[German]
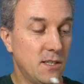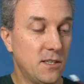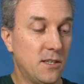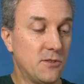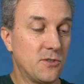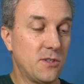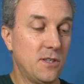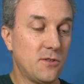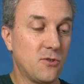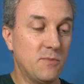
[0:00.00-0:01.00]
Ja,
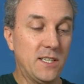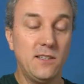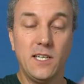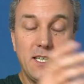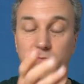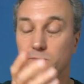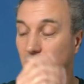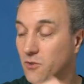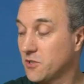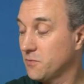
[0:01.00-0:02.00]
und zum Entladen
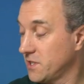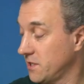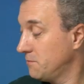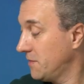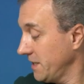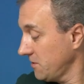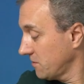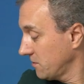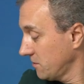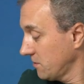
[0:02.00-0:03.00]
benutzt man ja
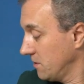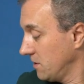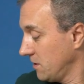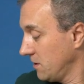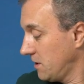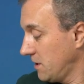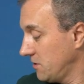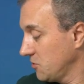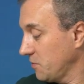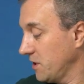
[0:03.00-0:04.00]
meistens ein
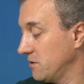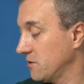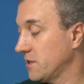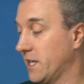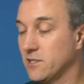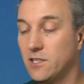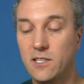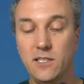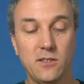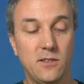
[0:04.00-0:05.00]
entsprechendes
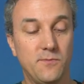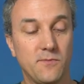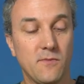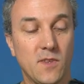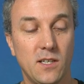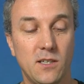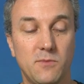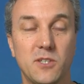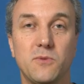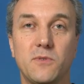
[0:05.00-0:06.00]
Ladegerät,
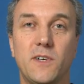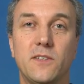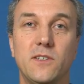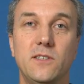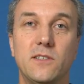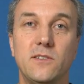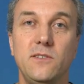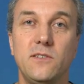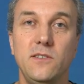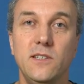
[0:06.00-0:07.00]
beispielsweise hier
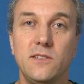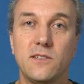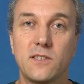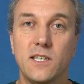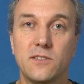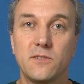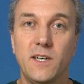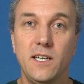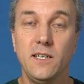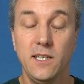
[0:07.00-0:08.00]
dieses hier, das
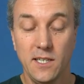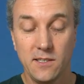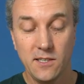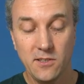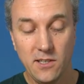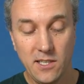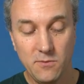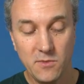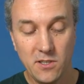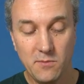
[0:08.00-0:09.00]
K2, das
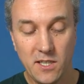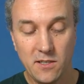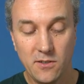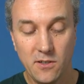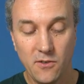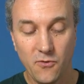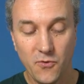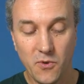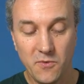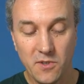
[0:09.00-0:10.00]
entlädt mit immerhin
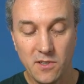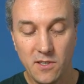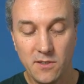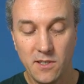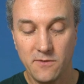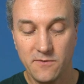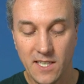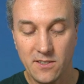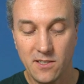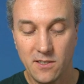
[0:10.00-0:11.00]
15
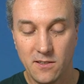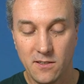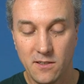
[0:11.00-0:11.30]
Watt.